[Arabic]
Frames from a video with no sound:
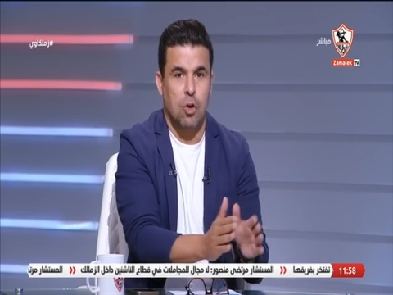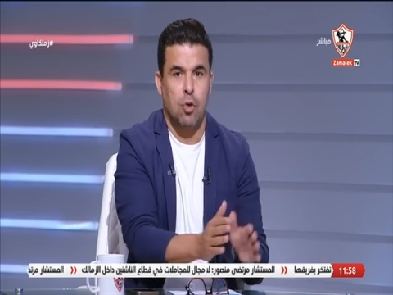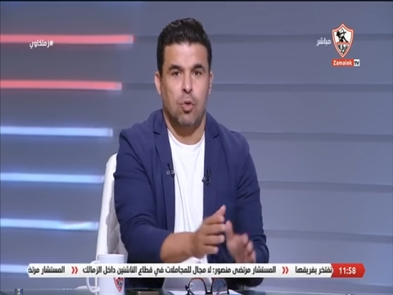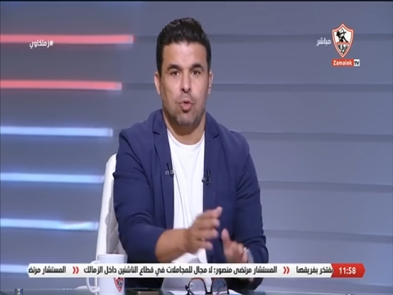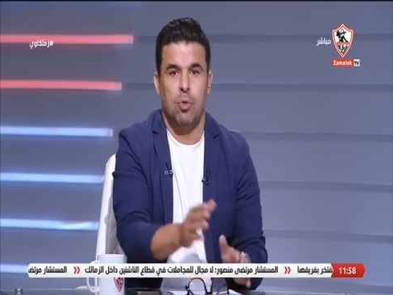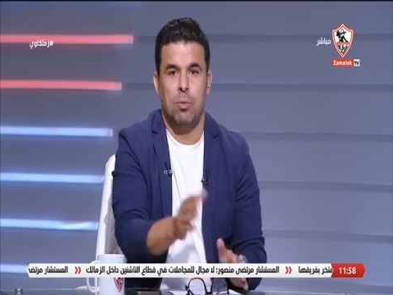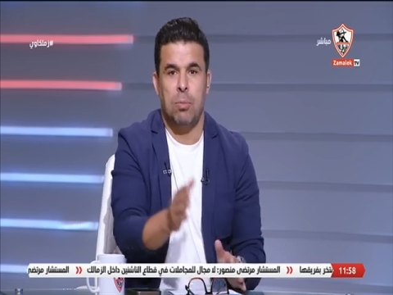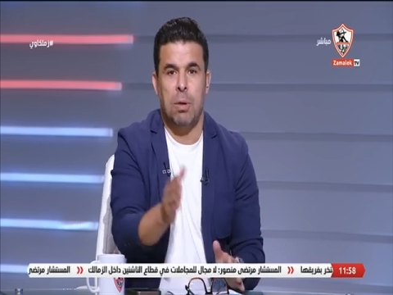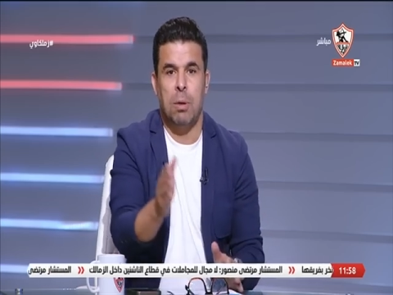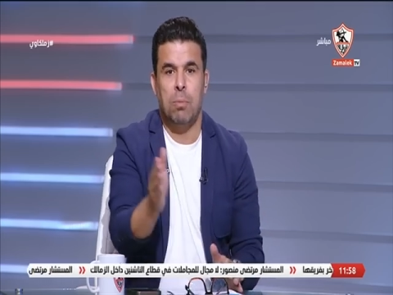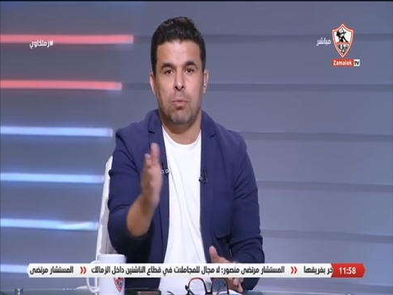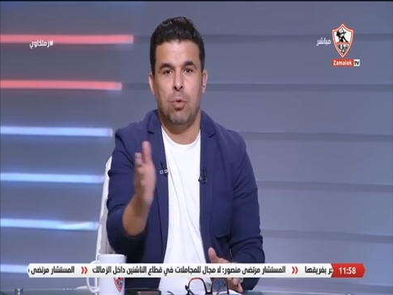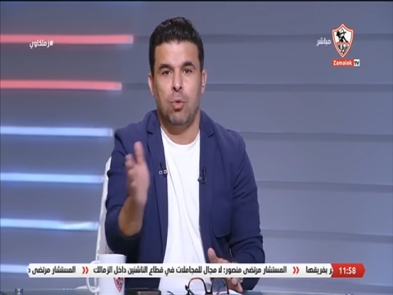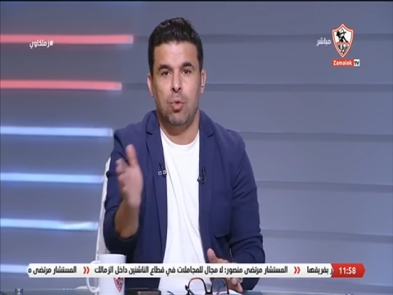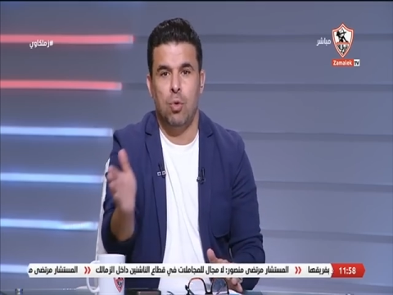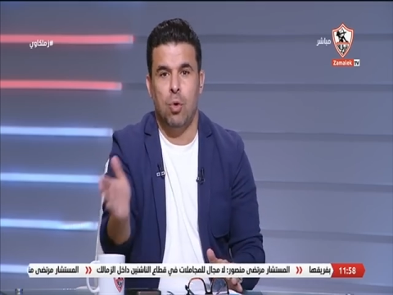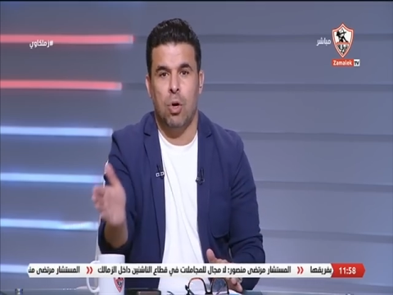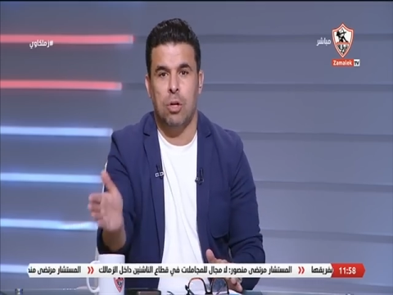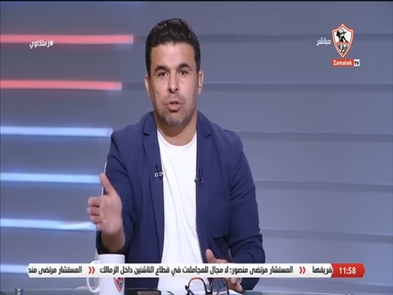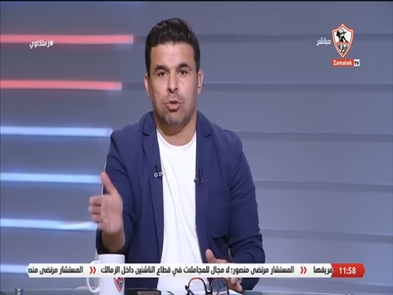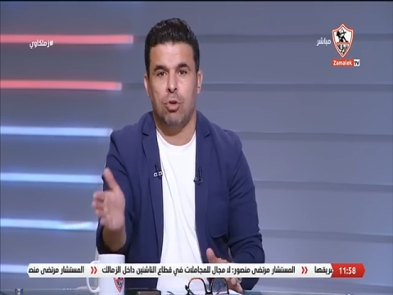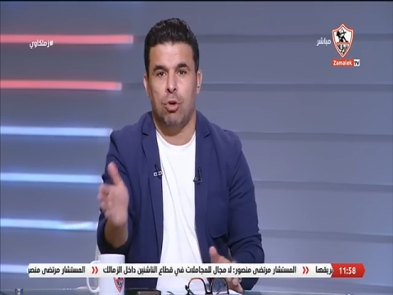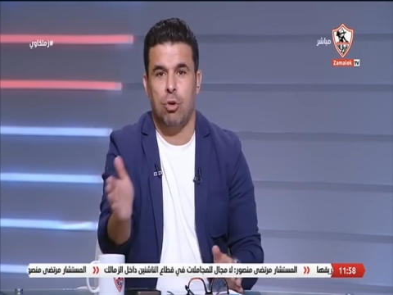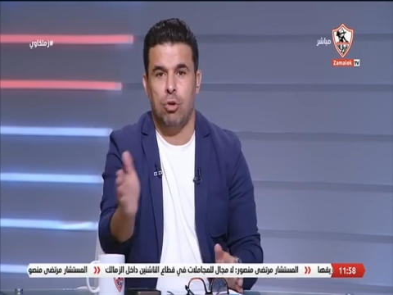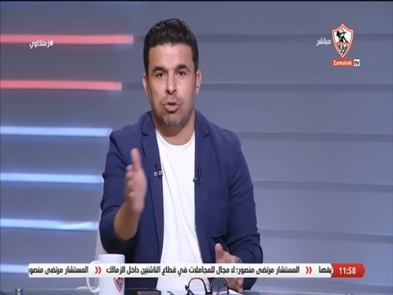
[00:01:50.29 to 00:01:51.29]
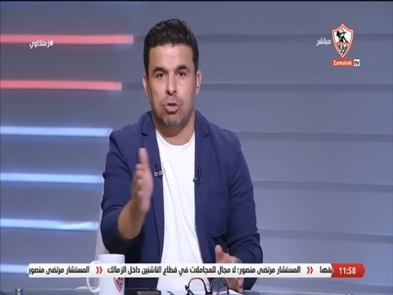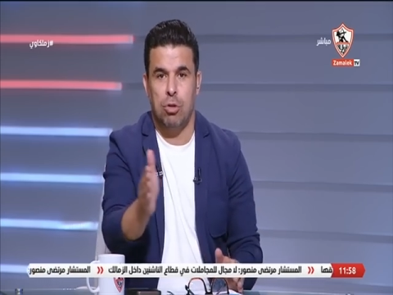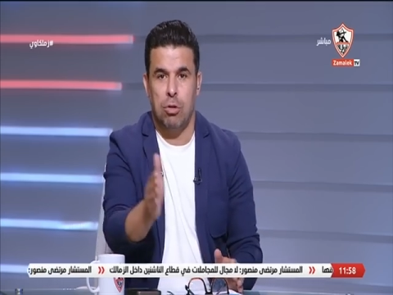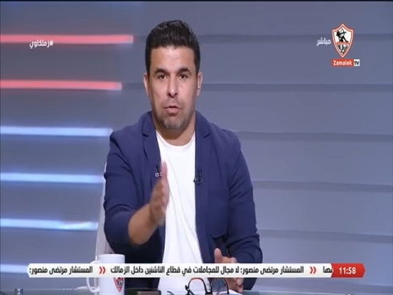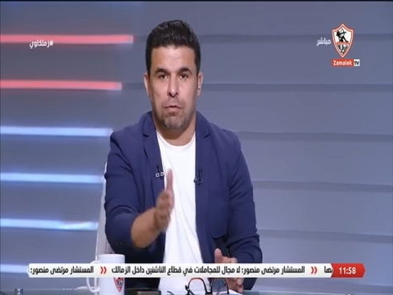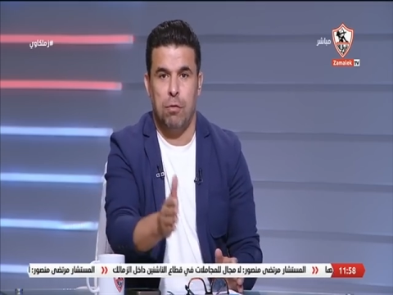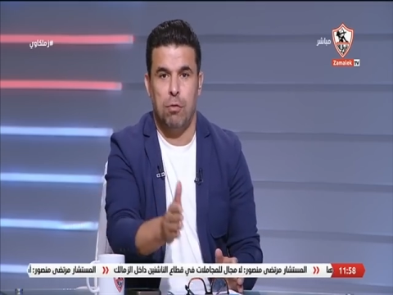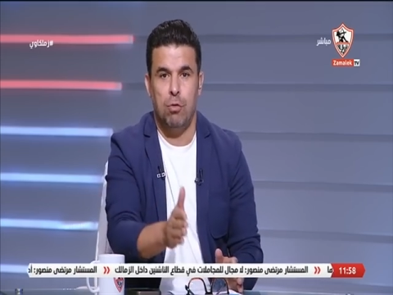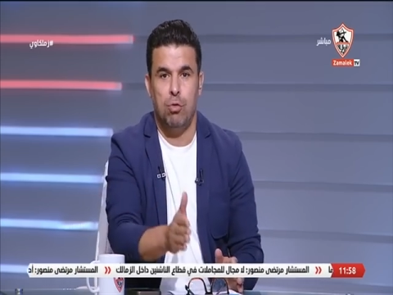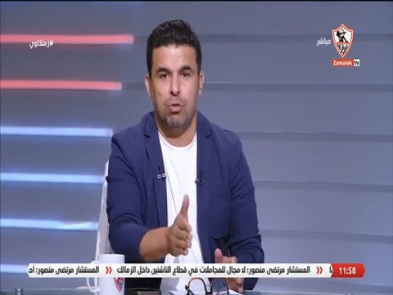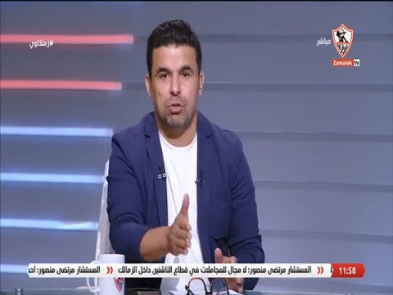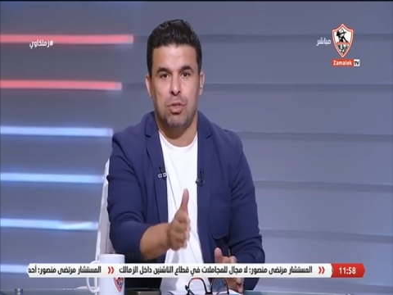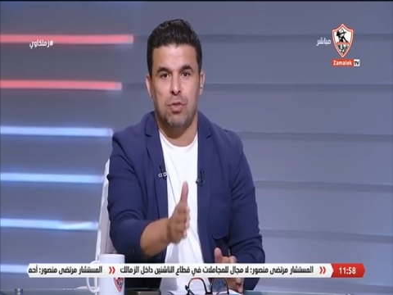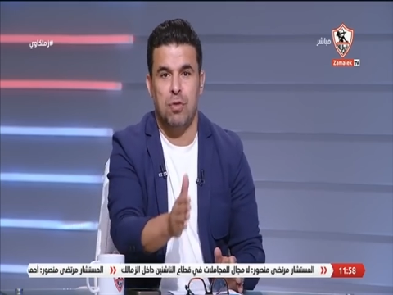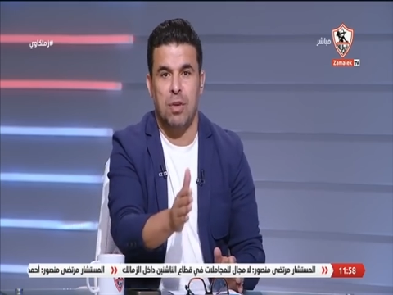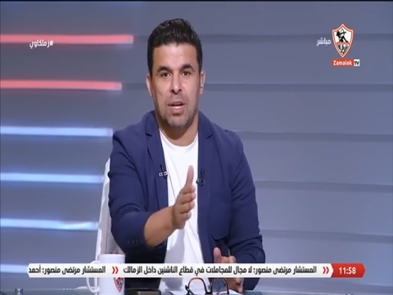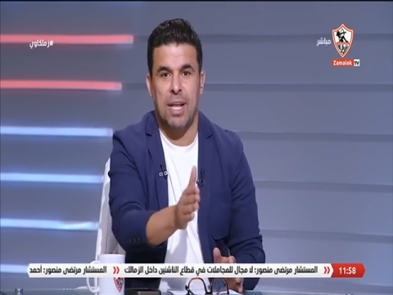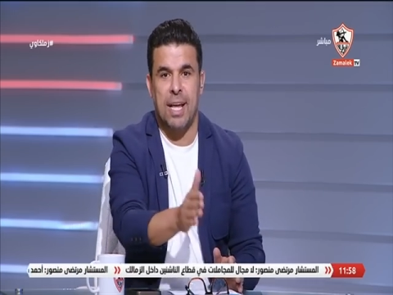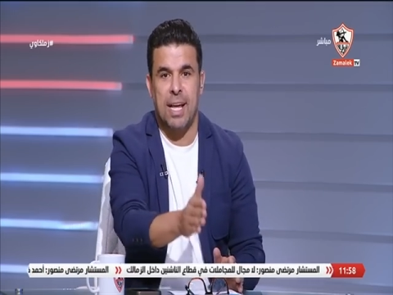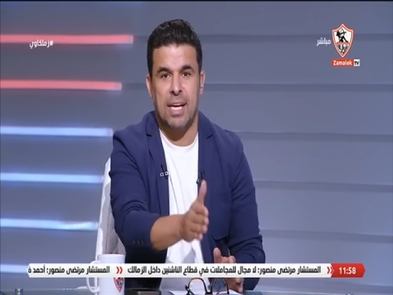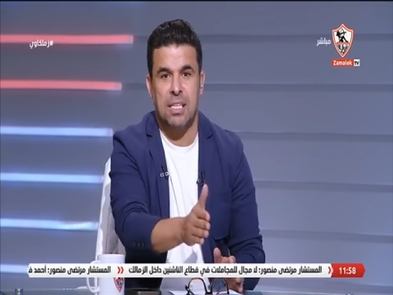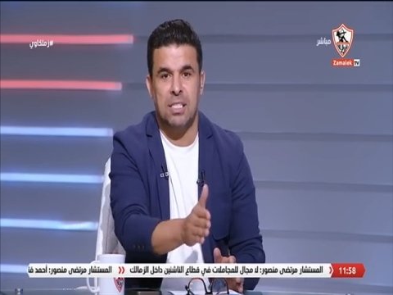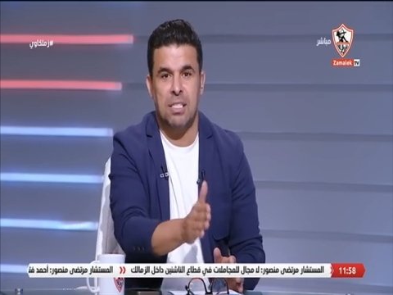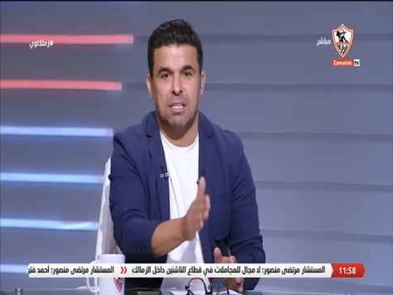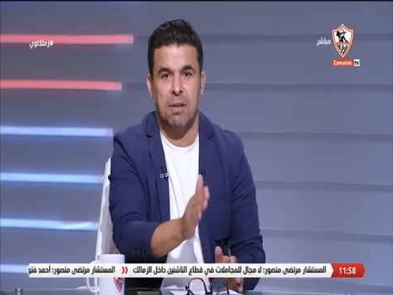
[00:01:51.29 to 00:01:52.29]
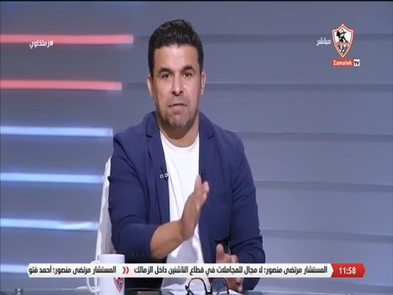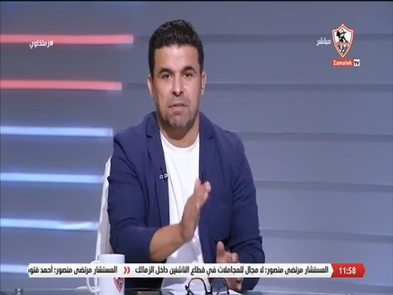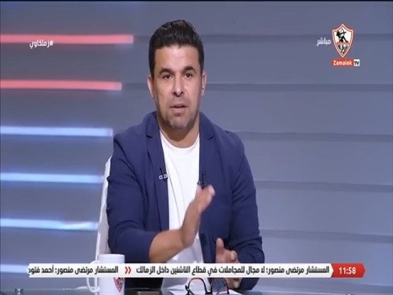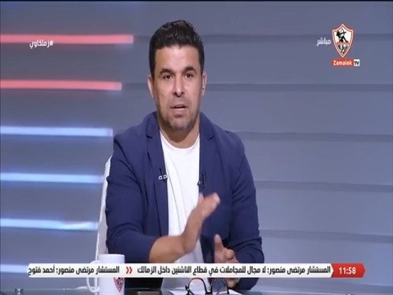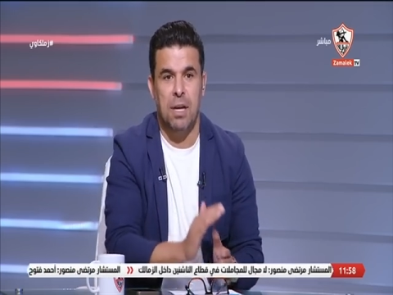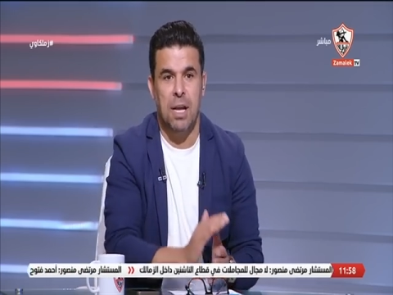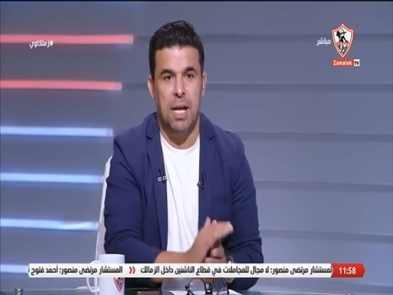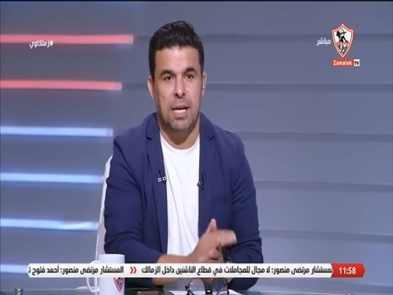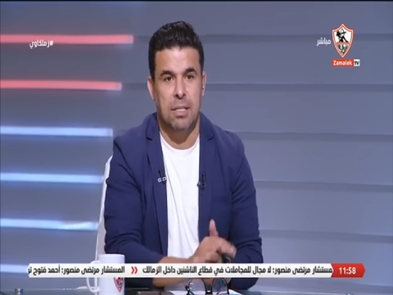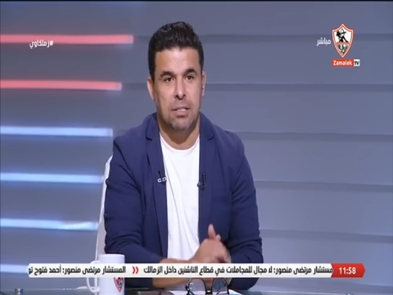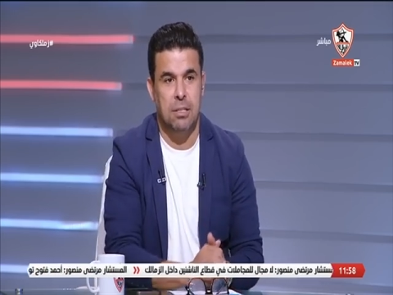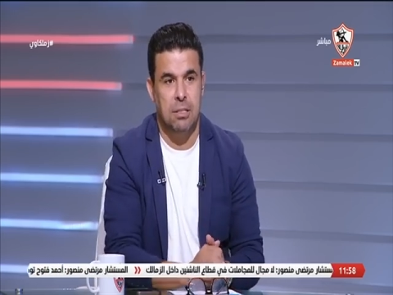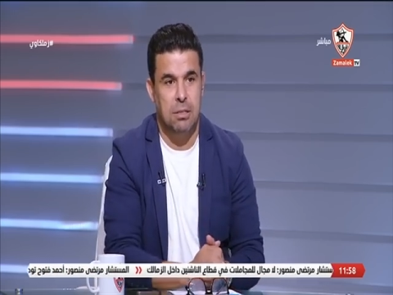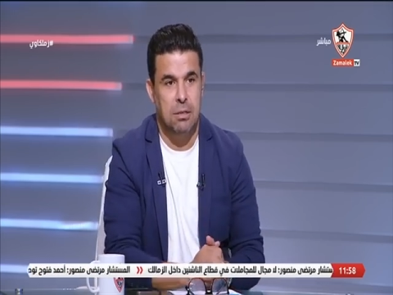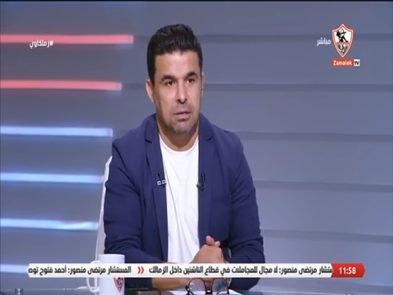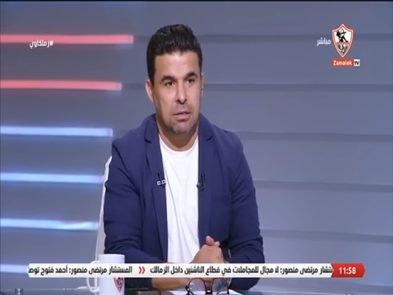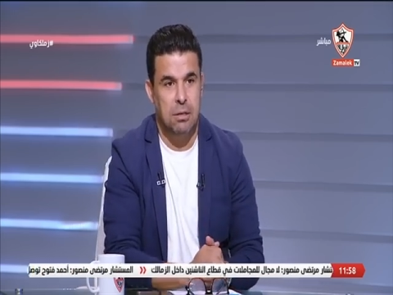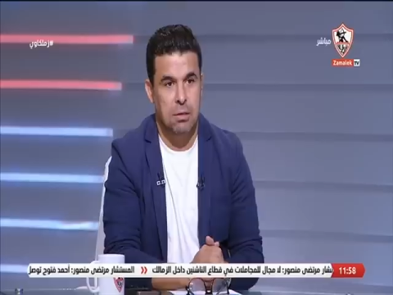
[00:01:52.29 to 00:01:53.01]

وممنوع تحط فلوس في الخزنه في النادي